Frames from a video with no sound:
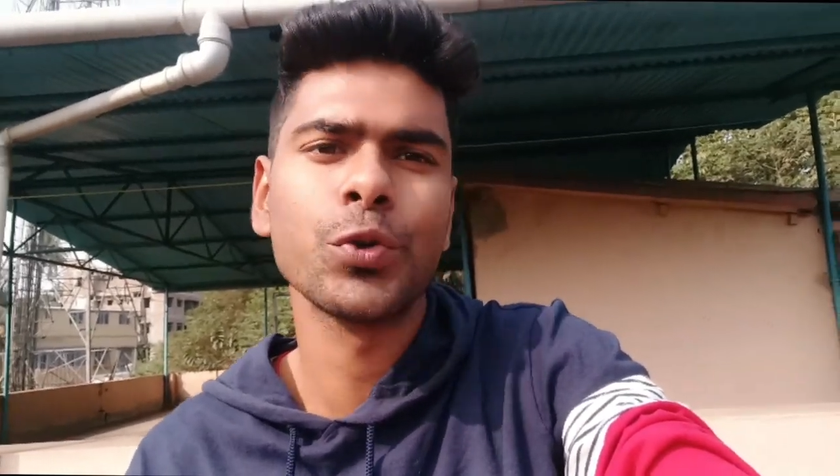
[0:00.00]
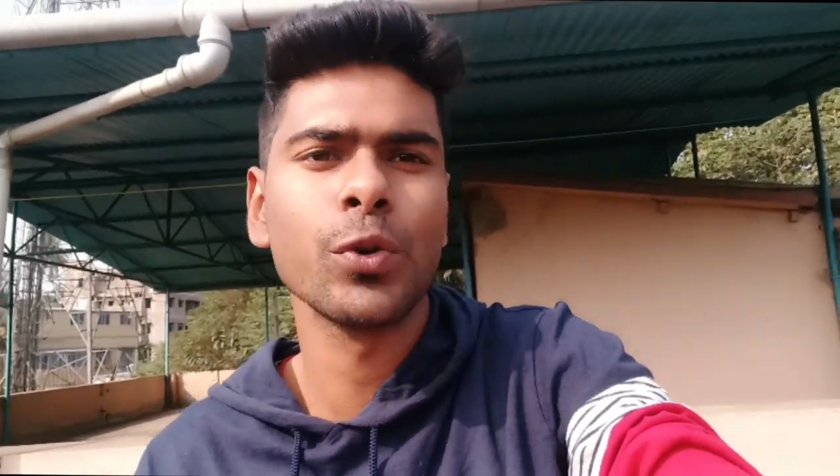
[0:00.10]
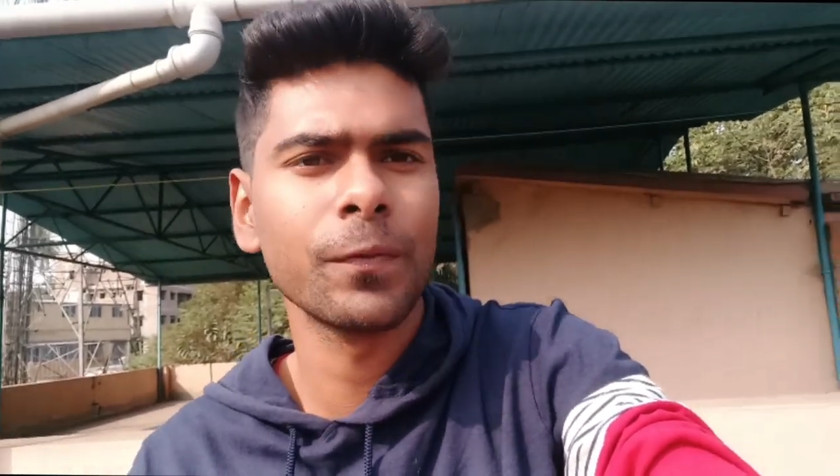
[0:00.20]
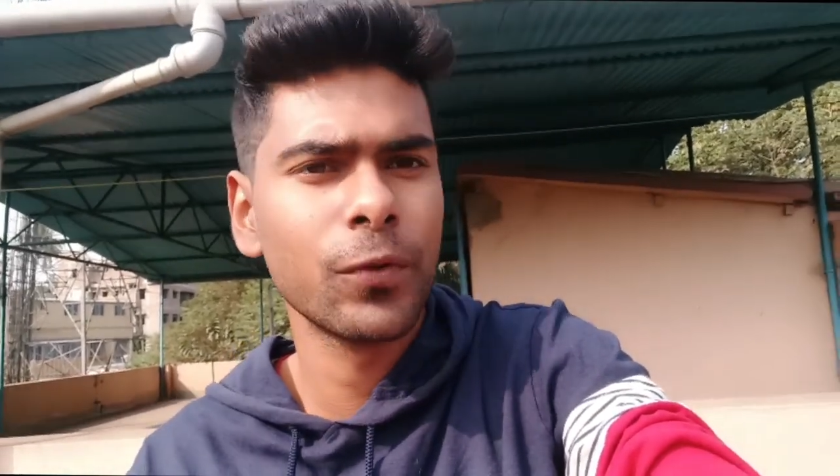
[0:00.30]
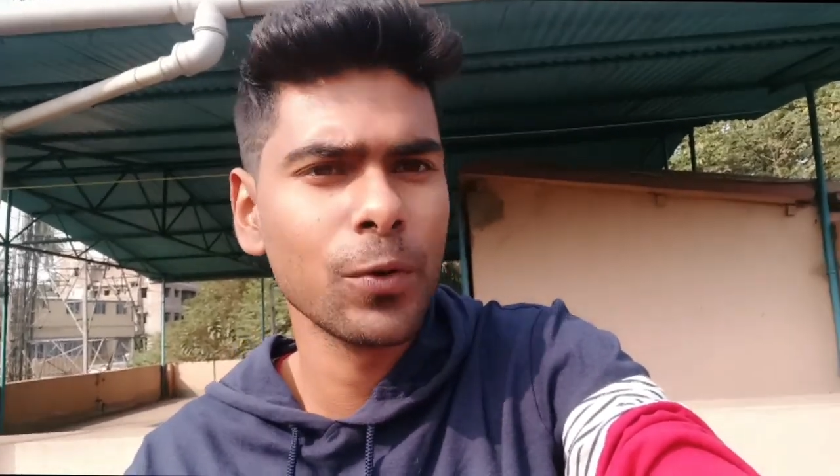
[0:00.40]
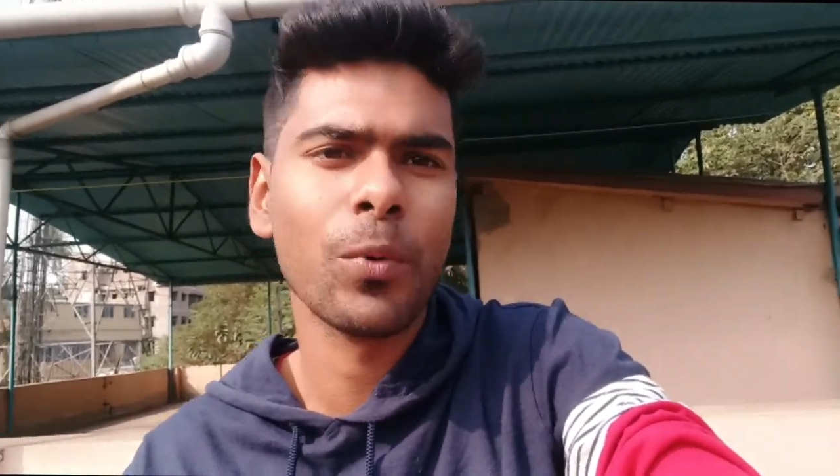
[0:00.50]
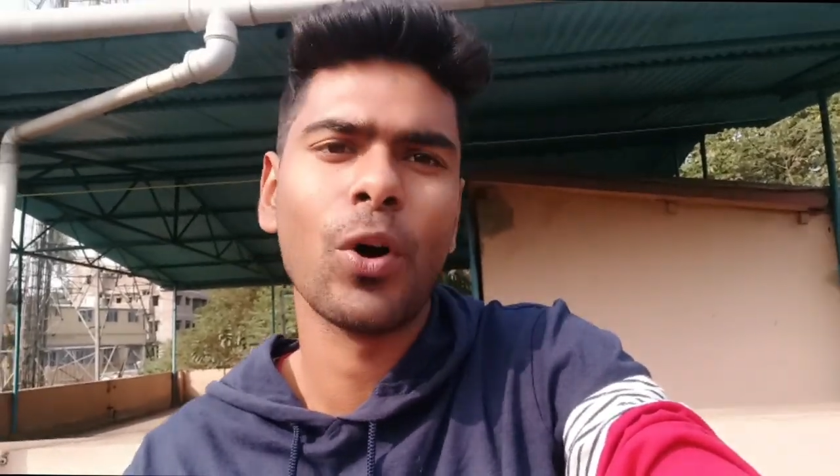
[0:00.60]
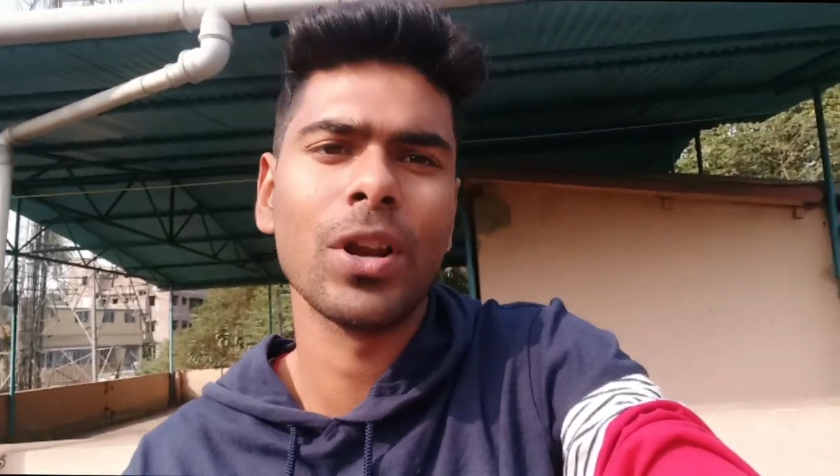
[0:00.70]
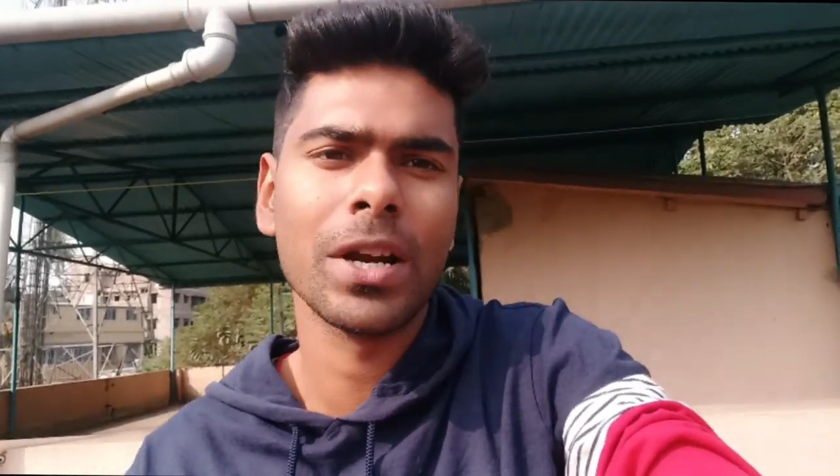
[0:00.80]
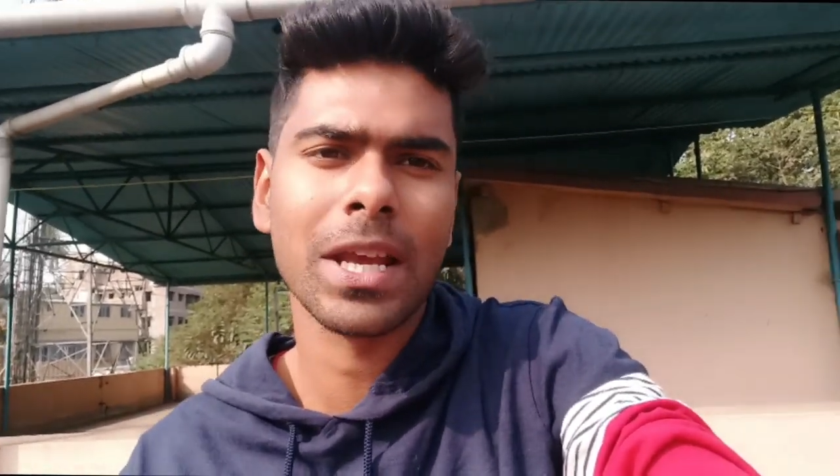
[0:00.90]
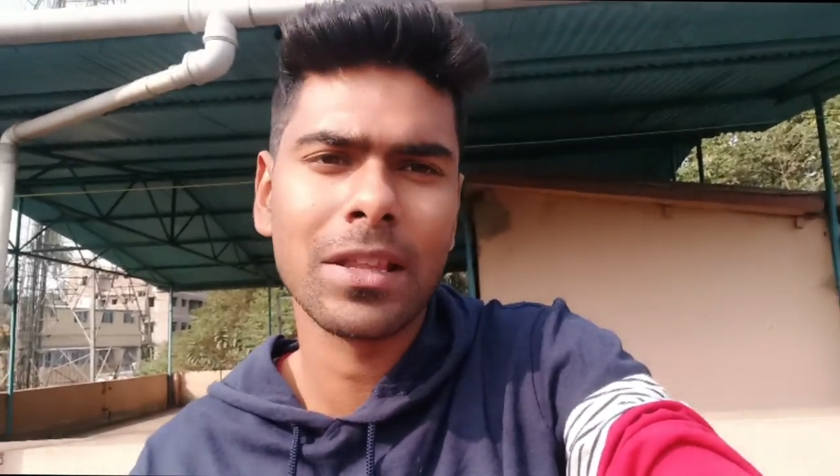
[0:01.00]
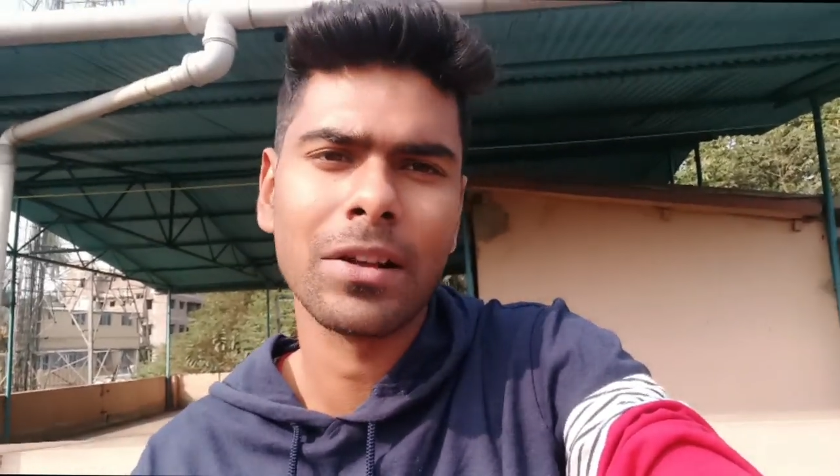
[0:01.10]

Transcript: ফুটবলারকেই তারা